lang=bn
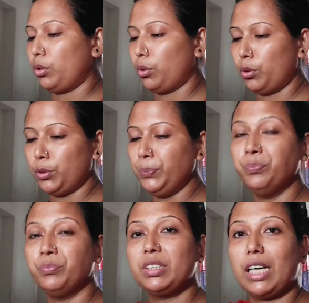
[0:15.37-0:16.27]
তো
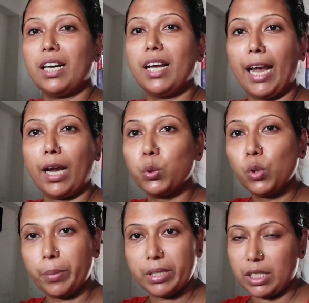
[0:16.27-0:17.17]
যারা এখনও
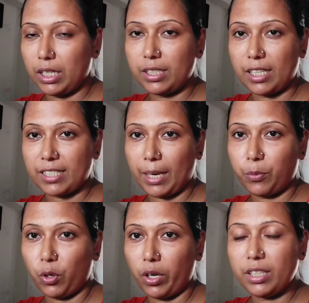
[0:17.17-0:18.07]
আমার চ্যানেলটি সাবস্ক্রাইব
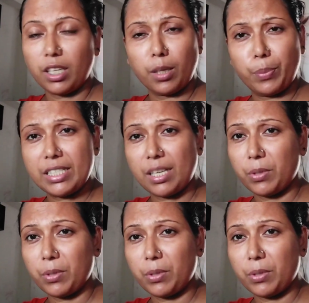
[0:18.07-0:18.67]
করেনি তারা প্লিজ